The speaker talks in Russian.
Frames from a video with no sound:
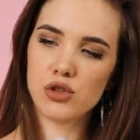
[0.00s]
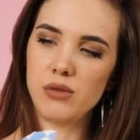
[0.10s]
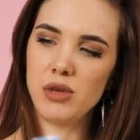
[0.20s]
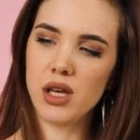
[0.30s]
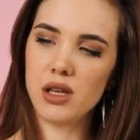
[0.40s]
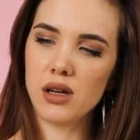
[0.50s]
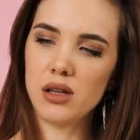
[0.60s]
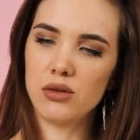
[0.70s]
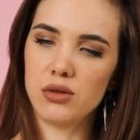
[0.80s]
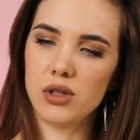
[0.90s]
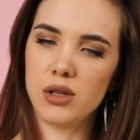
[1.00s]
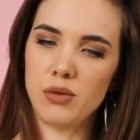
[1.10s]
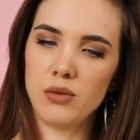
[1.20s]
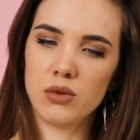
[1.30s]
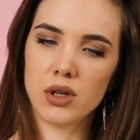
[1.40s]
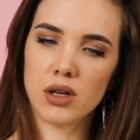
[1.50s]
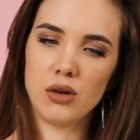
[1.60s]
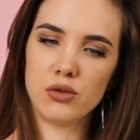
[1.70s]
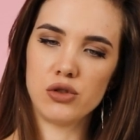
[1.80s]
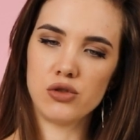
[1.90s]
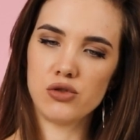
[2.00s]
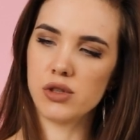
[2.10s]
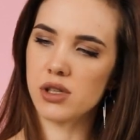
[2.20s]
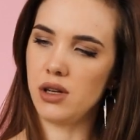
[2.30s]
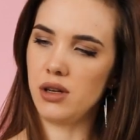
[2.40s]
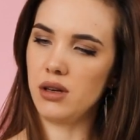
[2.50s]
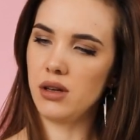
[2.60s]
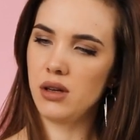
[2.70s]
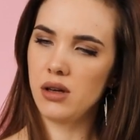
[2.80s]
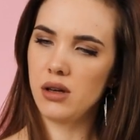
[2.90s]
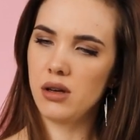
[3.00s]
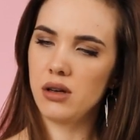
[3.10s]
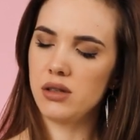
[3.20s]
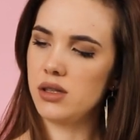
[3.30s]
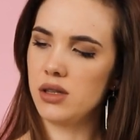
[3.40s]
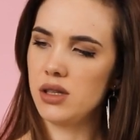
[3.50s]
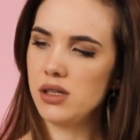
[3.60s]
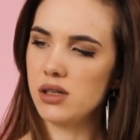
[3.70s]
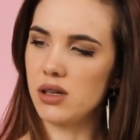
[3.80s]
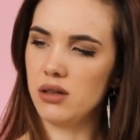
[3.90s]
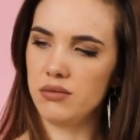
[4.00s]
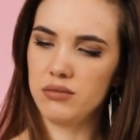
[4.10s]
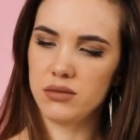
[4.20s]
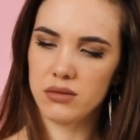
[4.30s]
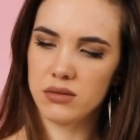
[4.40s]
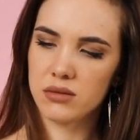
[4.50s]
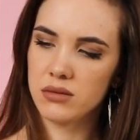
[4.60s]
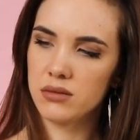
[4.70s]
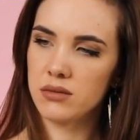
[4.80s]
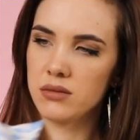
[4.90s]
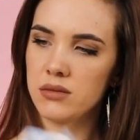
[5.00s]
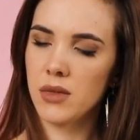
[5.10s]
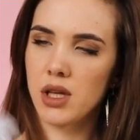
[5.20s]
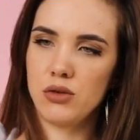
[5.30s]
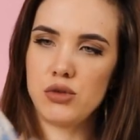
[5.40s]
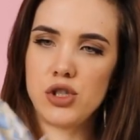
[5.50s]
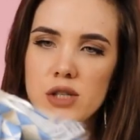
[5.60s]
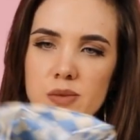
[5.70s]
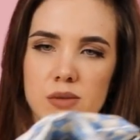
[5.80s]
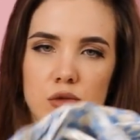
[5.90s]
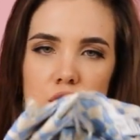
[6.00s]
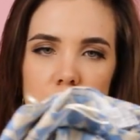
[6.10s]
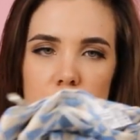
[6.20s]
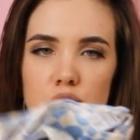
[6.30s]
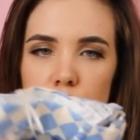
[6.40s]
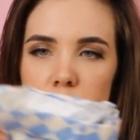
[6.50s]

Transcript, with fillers: уже меня не радует. Это, по-моему, такая очень жесткая синтетика. Ну, сейчас посмотрим, что